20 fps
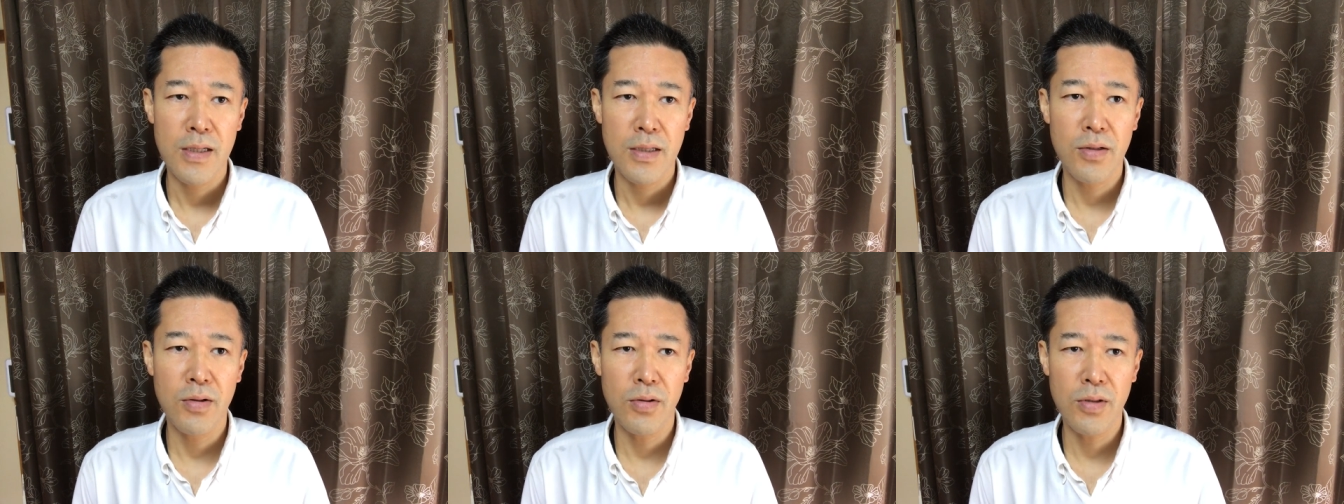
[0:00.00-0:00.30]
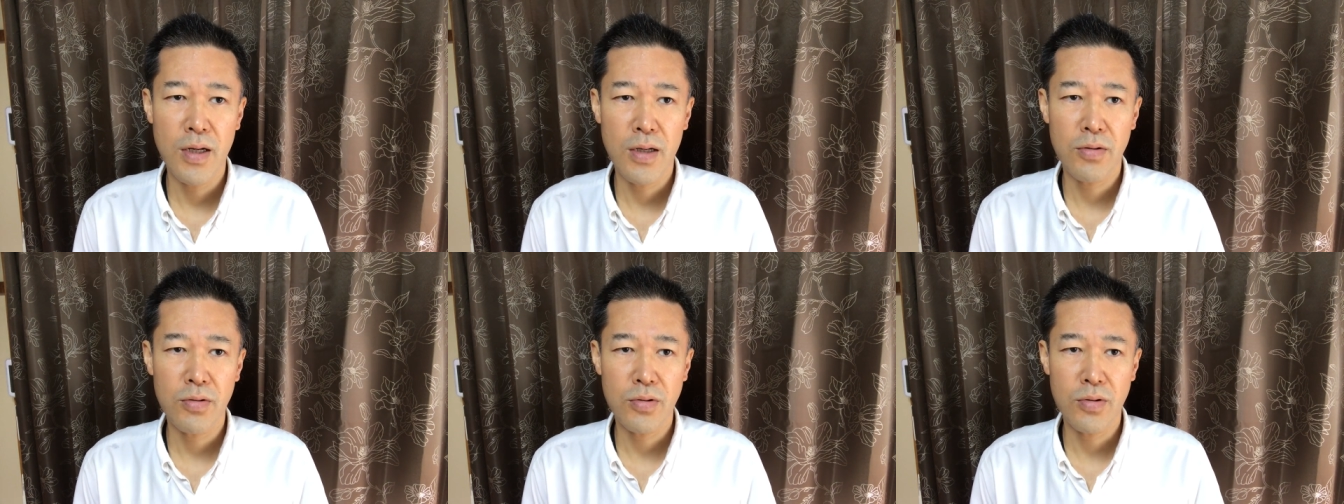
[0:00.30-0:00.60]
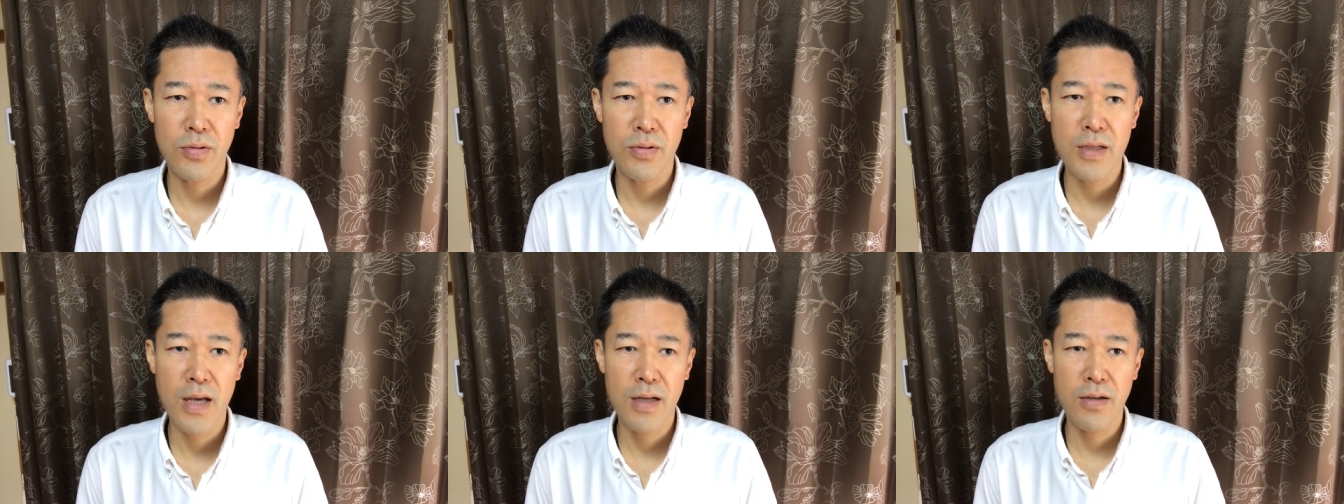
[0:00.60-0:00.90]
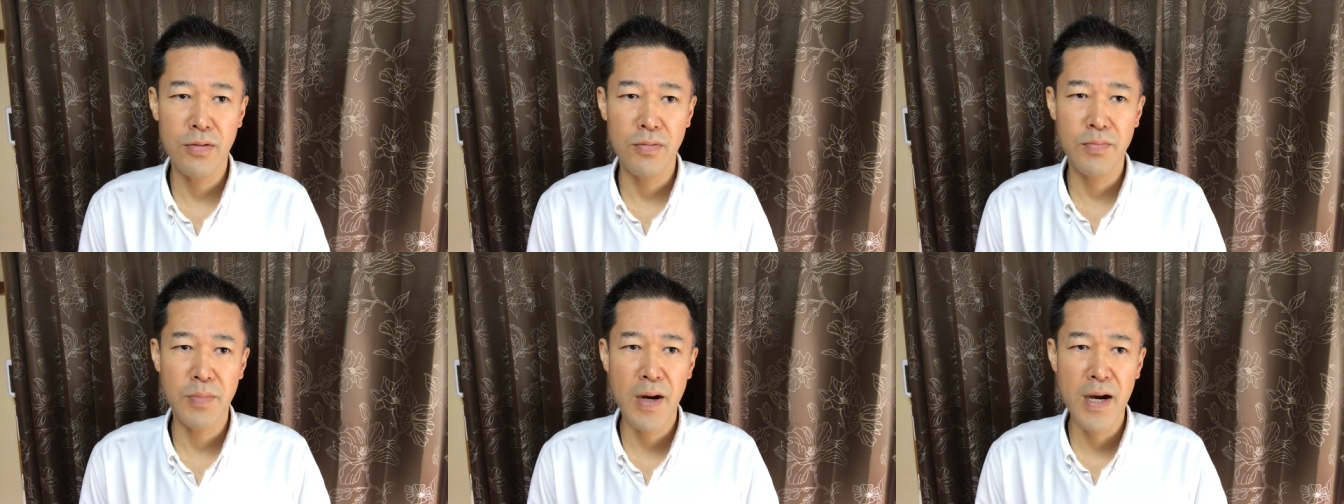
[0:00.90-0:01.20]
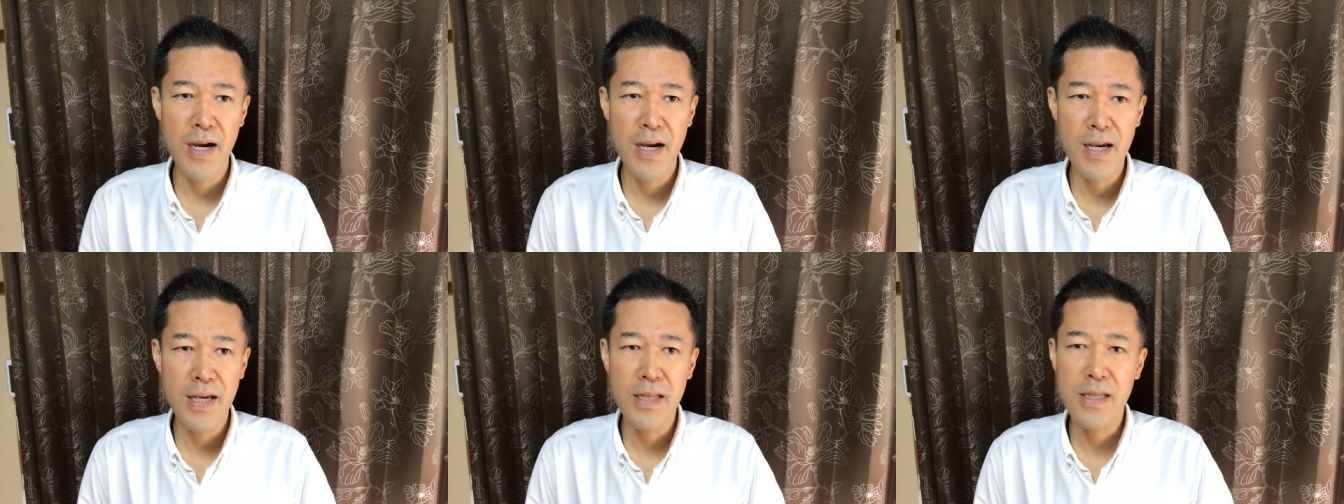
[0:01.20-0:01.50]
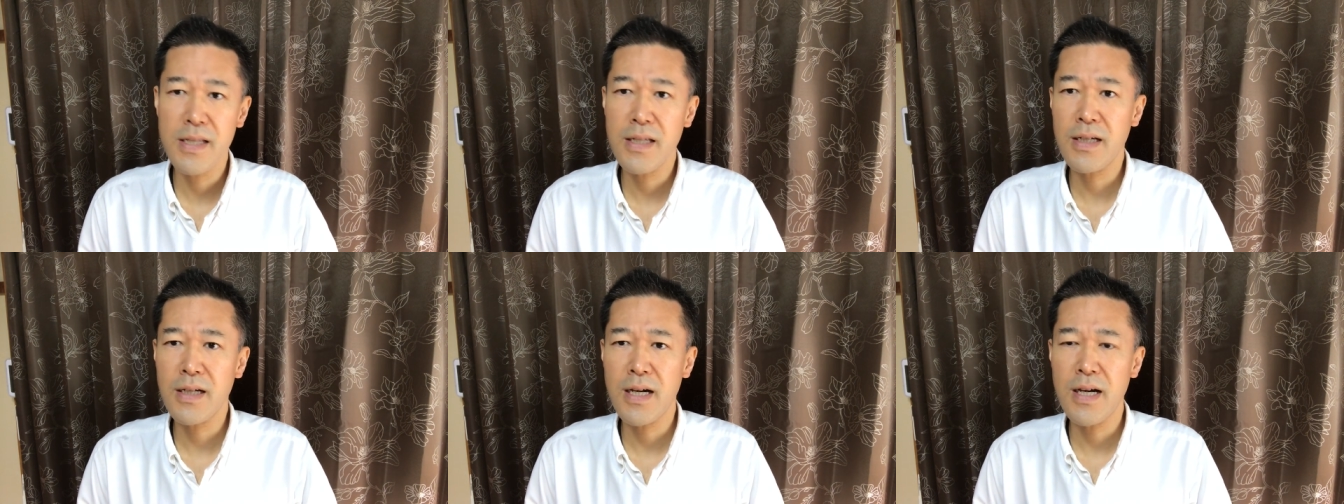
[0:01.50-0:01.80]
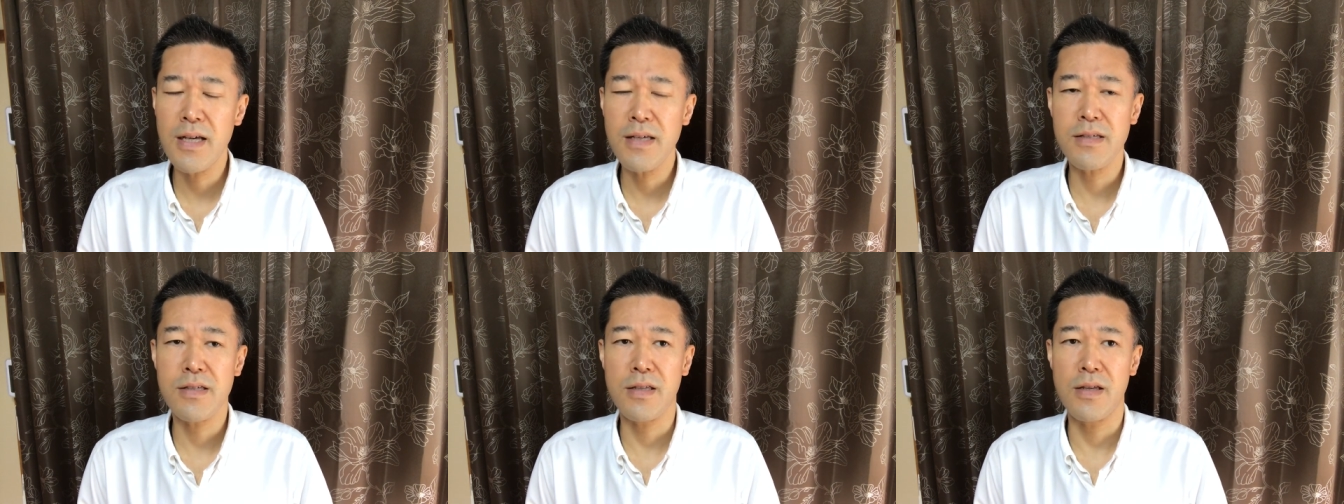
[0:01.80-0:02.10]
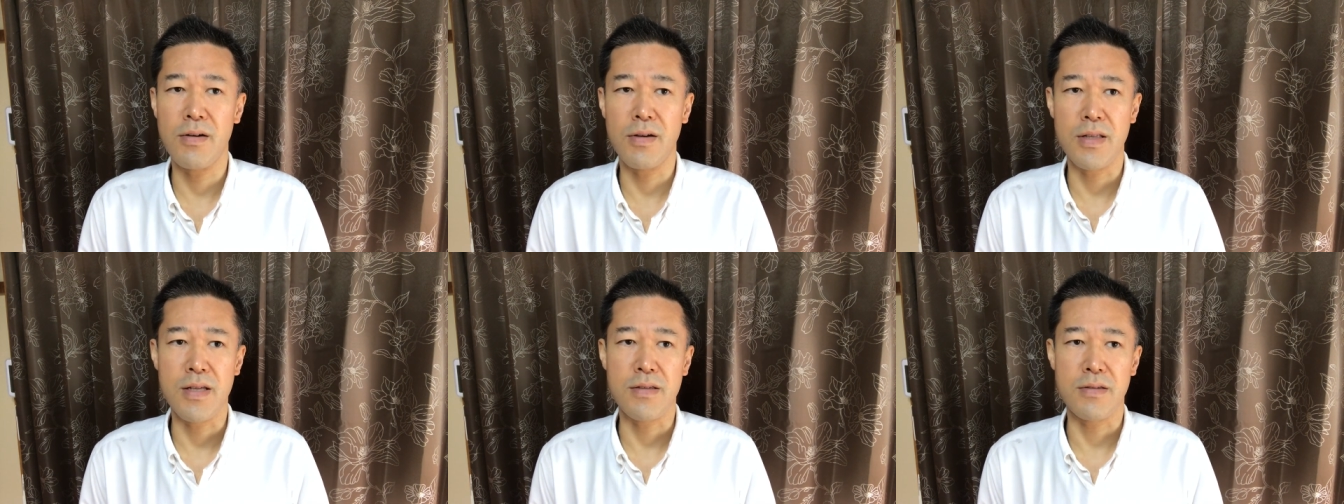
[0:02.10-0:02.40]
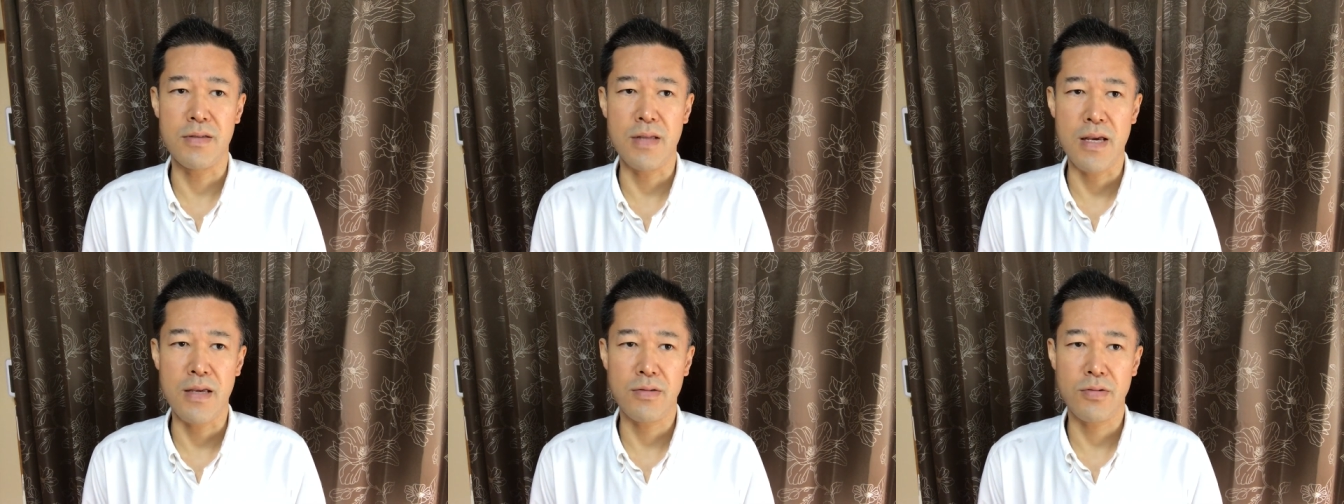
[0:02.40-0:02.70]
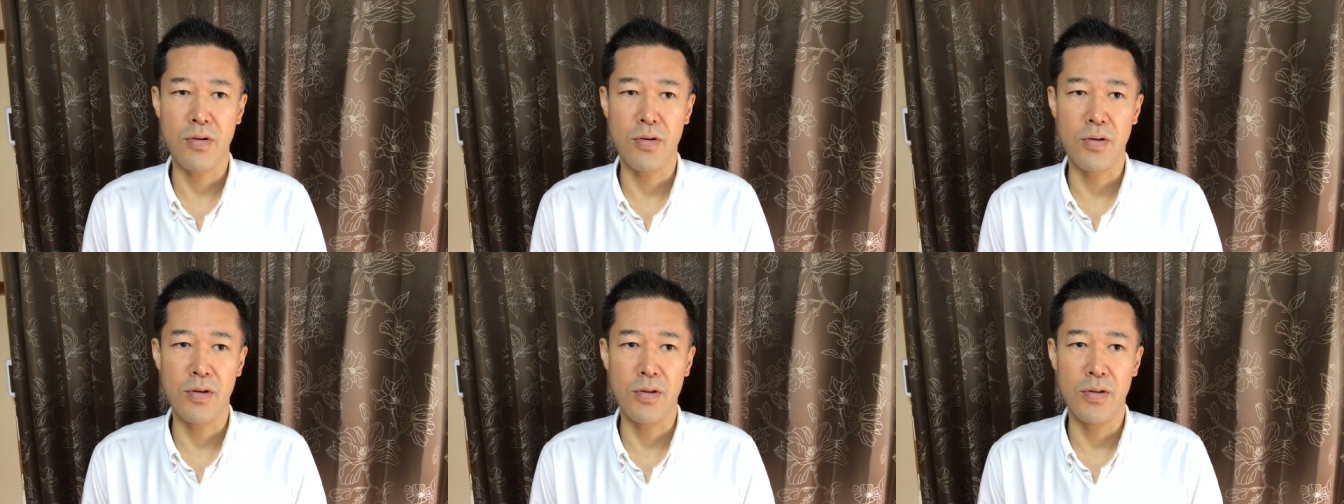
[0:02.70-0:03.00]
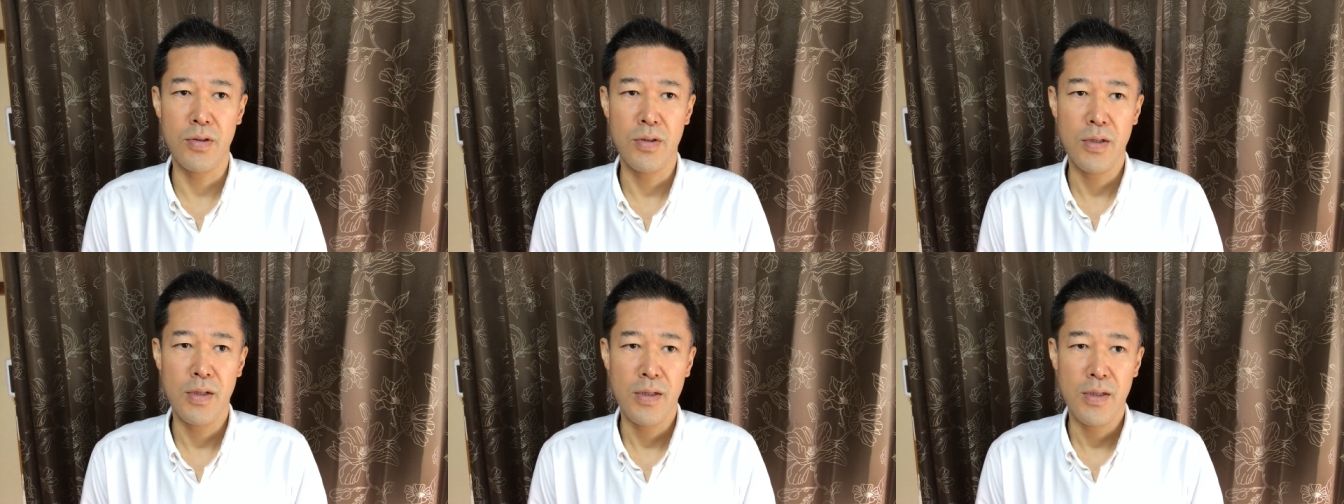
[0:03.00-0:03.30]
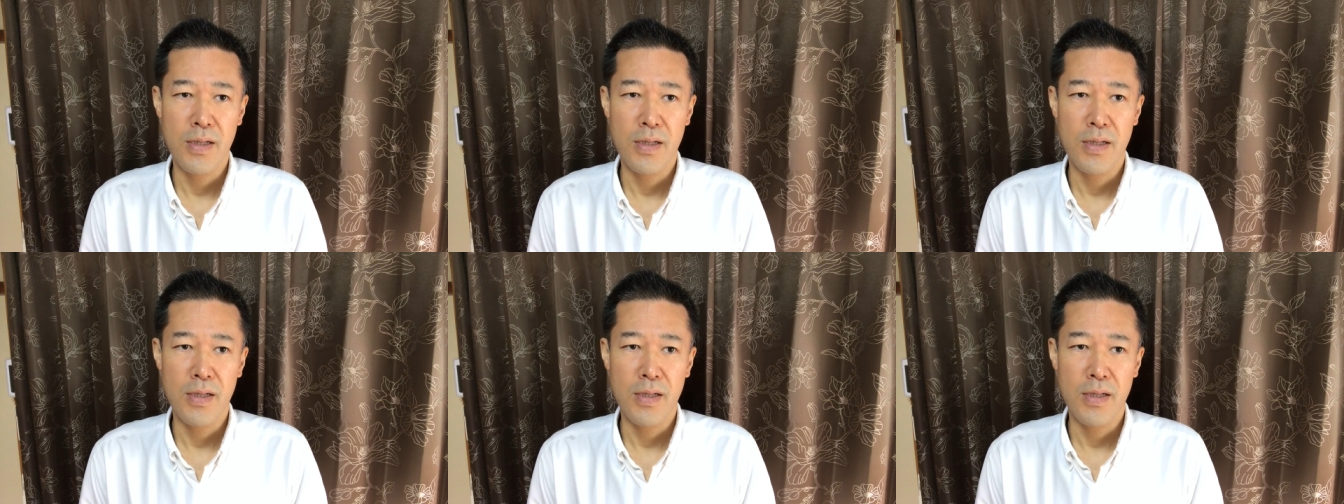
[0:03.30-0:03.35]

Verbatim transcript: ういろんなことをやる場合に関してはですねその,、